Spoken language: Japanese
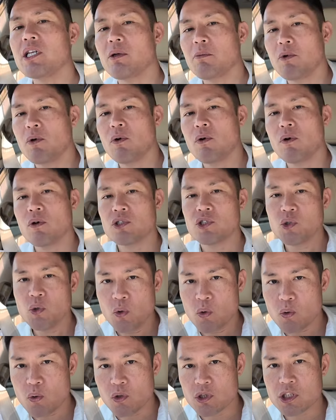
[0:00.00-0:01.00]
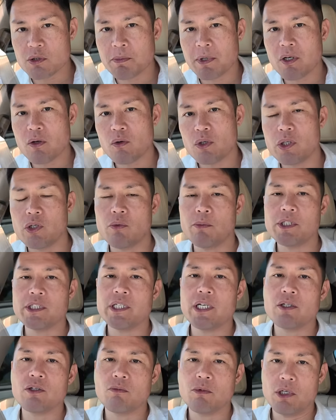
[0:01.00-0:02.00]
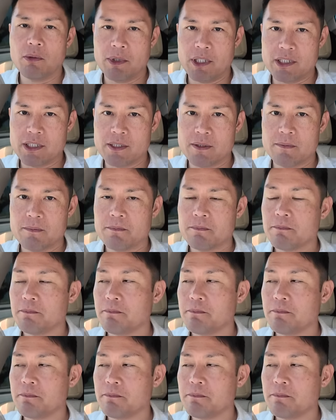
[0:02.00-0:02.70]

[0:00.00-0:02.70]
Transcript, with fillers: えても超コスパのいいお店だと思います。